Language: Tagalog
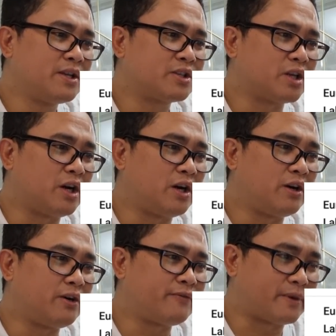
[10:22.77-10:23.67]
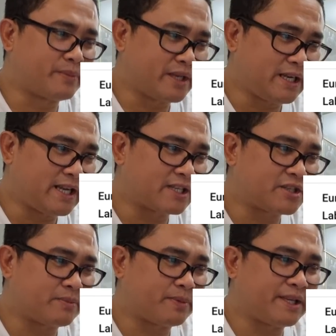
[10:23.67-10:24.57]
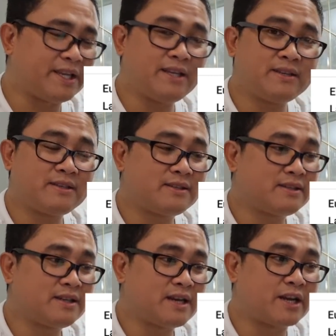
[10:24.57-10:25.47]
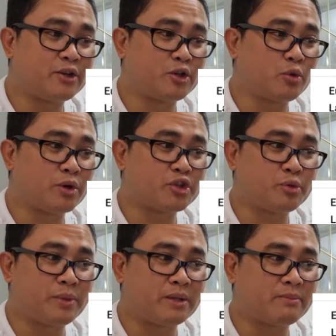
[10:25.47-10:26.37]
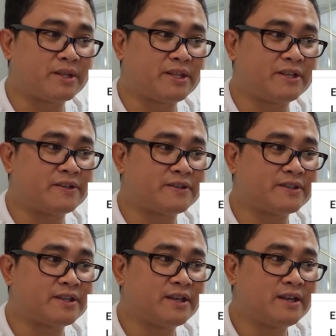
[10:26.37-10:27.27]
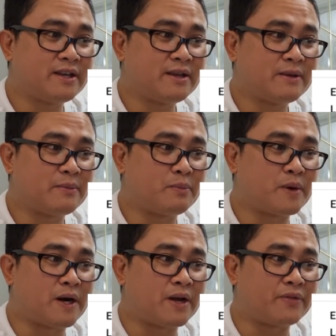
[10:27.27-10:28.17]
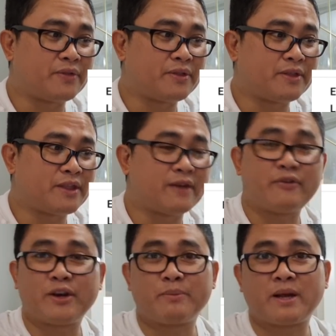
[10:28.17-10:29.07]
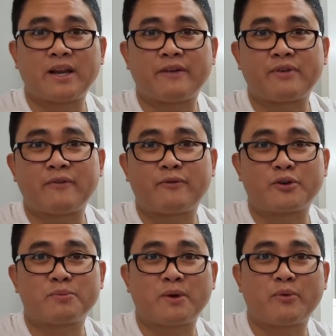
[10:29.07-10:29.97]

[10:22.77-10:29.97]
So from Nelia Shipley, I don't know what you meant by this, but never in my life I forced my